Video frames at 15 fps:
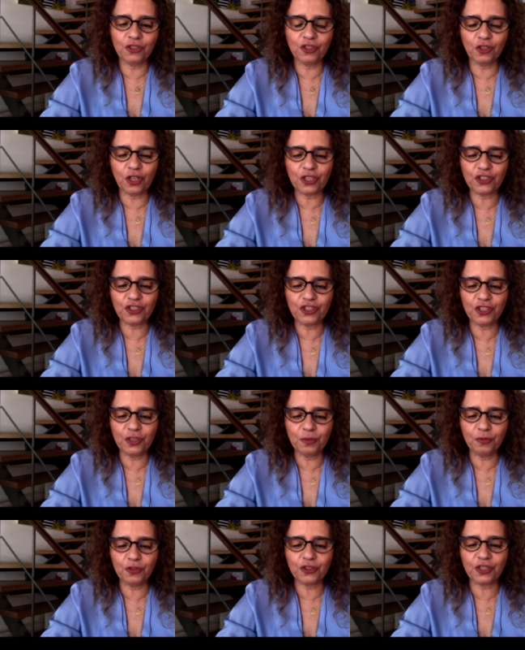nós
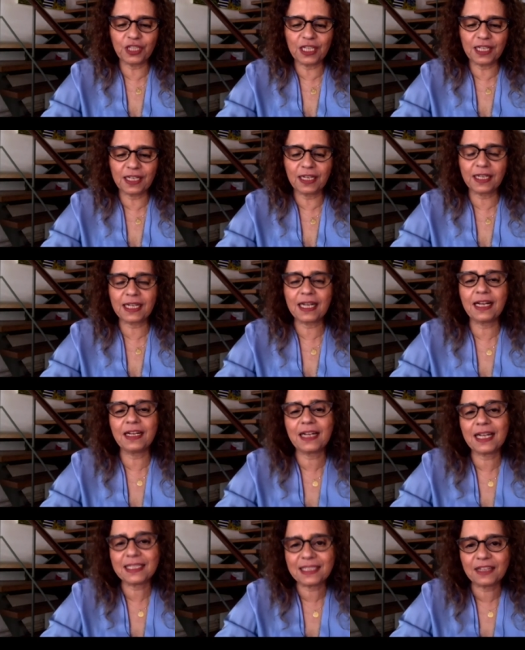tínhamos né, a, a,
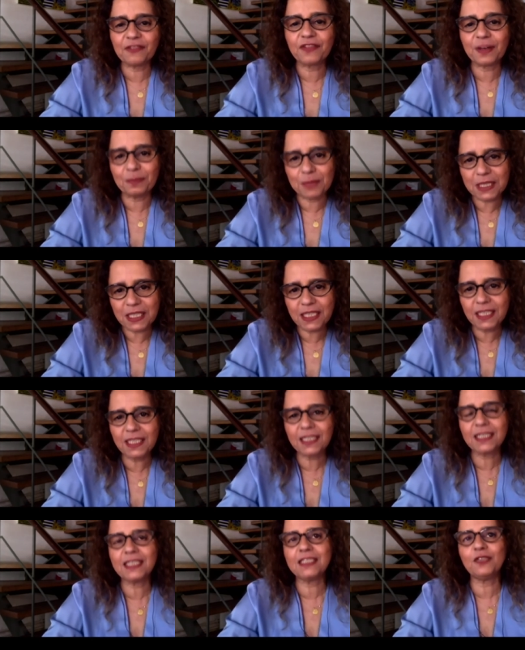Casa da
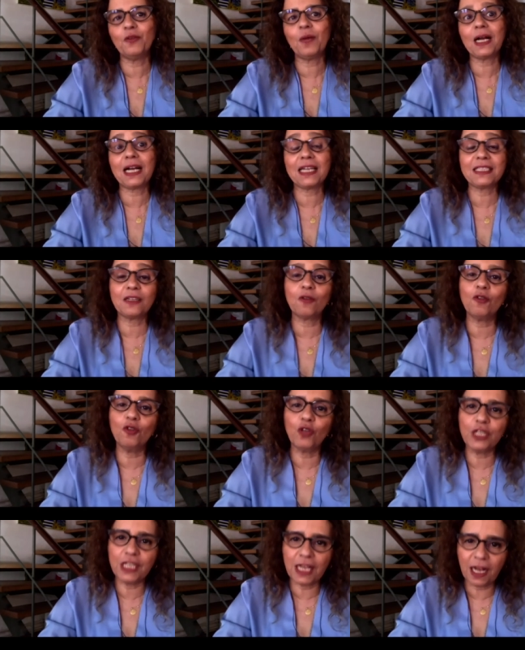Família, quer dizer, uma casa
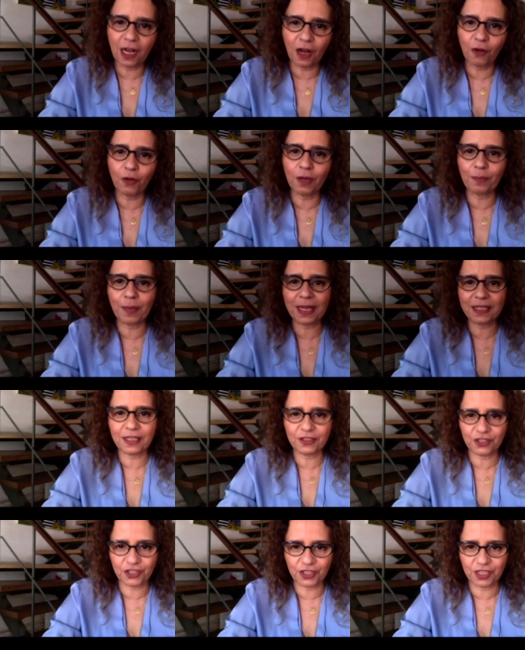colonial, a
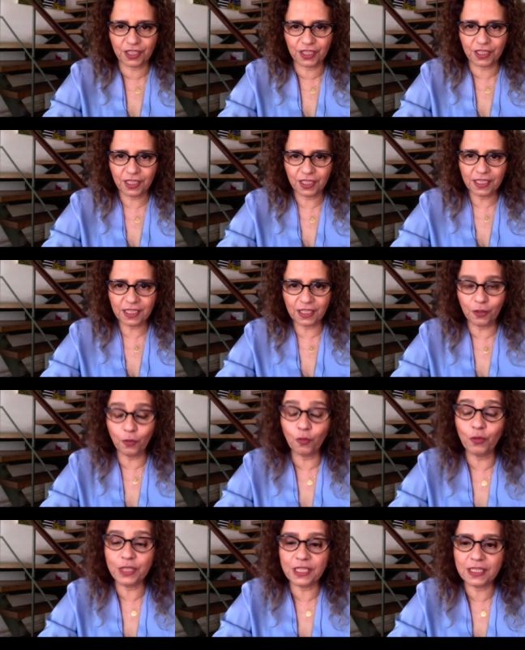Paraty, que eu
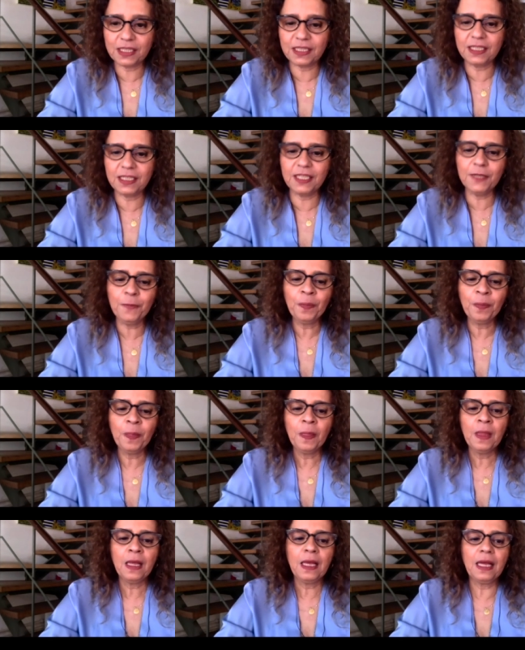conheci
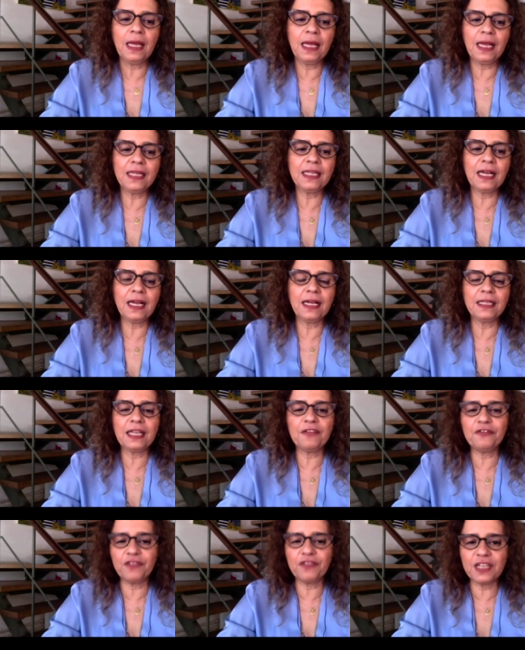é, na, na,
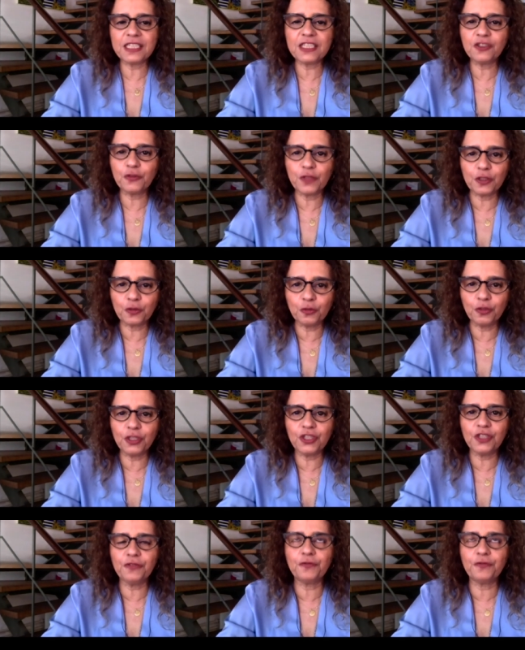infância e
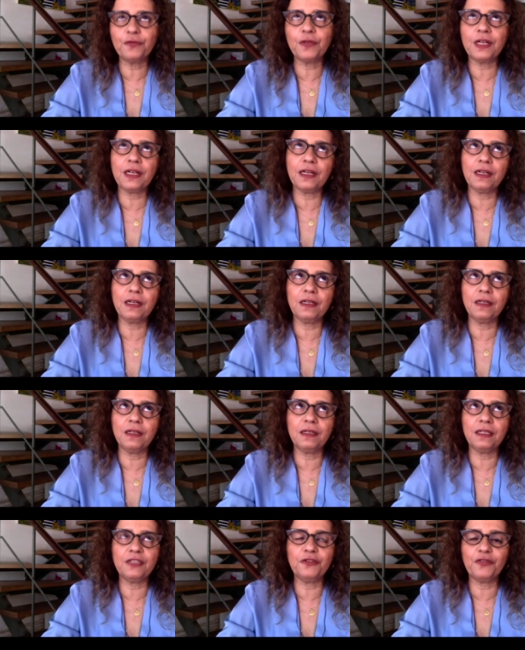juventude,
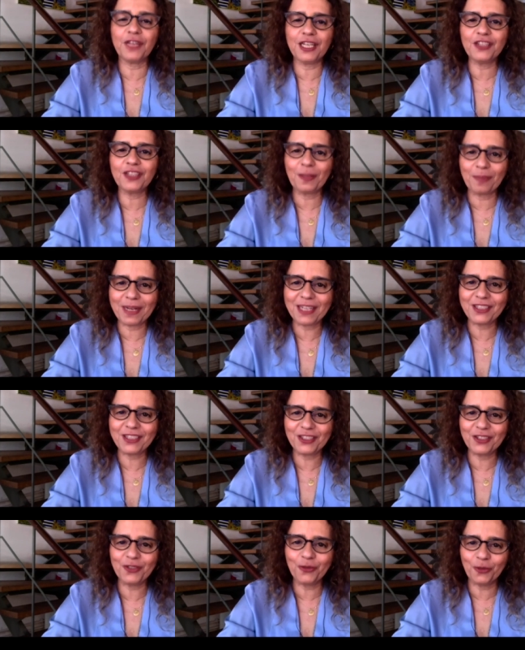é, diferente da
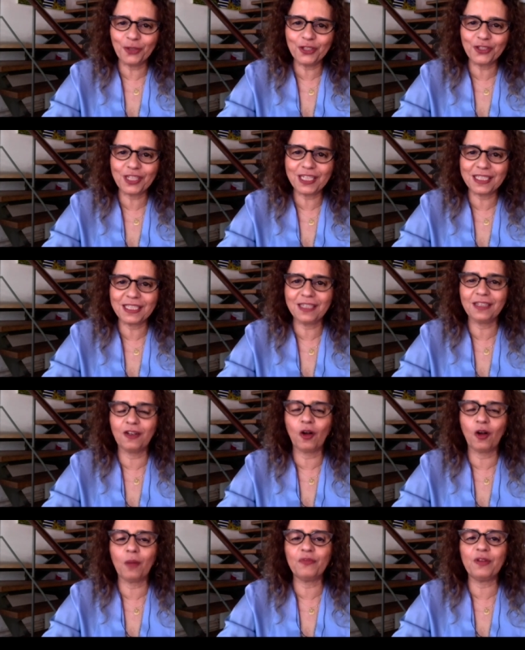Paraty de hoje, quer dizer,
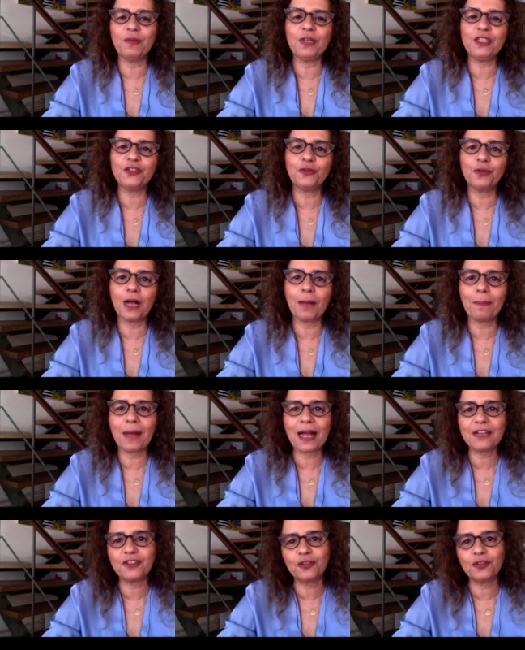obviamente a
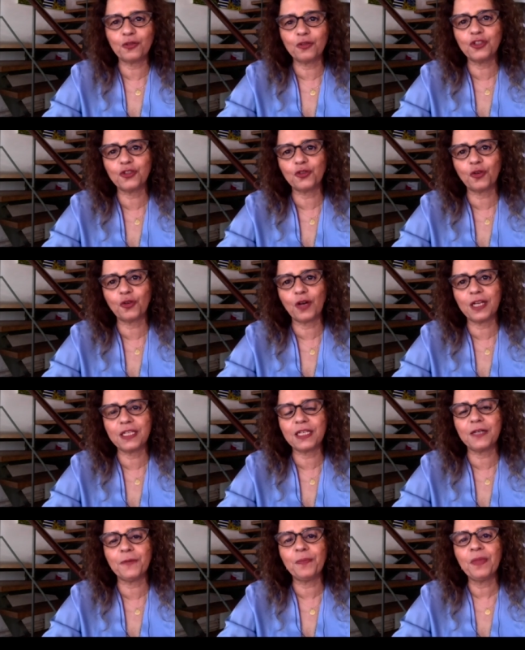parte toda
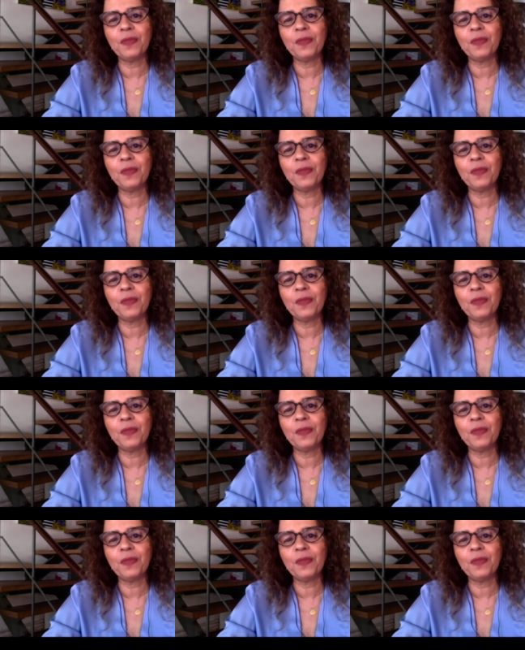histórica